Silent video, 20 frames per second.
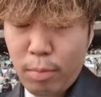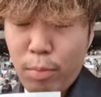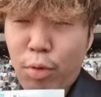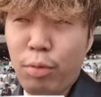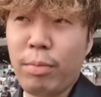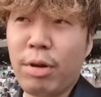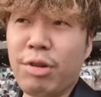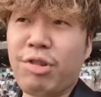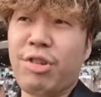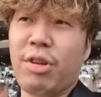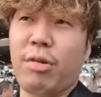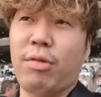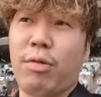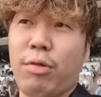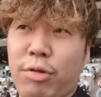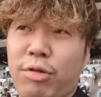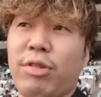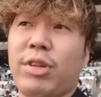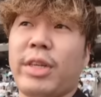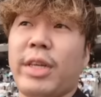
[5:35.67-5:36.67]
もうマジで
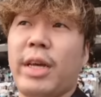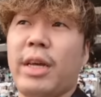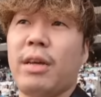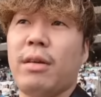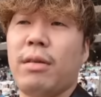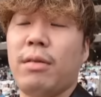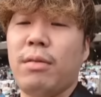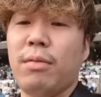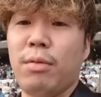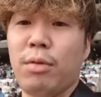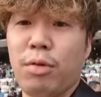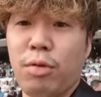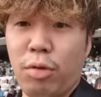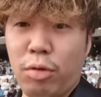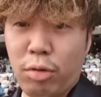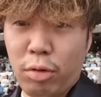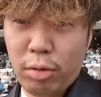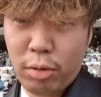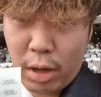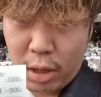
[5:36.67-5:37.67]
それだけ
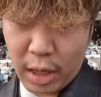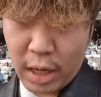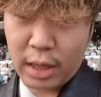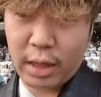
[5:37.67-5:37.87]
ここ